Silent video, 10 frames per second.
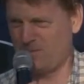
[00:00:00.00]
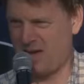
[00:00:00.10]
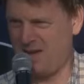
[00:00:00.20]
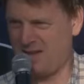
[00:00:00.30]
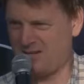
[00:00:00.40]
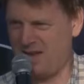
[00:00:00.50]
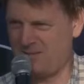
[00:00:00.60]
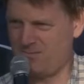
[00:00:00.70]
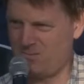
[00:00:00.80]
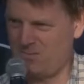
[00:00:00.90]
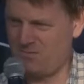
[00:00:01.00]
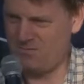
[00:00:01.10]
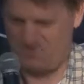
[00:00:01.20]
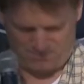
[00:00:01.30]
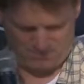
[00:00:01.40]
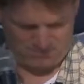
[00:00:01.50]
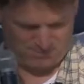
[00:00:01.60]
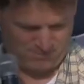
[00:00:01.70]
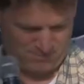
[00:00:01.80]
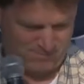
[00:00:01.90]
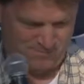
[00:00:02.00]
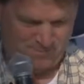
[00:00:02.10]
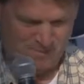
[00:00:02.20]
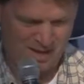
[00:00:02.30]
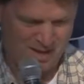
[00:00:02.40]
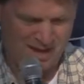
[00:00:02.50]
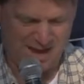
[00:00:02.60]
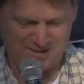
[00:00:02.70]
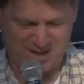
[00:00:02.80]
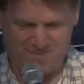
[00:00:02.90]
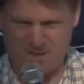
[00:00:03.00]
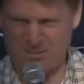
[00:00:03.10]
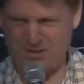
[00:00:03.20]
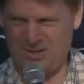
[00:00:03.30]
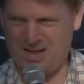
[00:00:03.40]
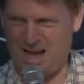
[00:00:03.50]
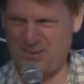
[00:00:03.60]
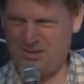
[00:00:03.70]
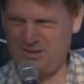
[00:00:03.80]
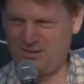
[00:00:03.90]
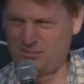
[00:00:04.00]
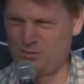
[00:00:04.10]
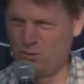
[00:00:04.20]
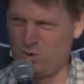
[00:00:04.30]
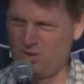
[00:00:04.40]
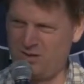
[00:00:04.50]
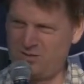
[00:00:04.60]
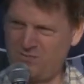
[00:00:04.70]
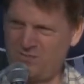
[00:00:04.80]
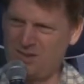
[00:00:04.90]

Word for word: Ja, ESM. Hm? ESM, aber die kamen nicht zum Zuge.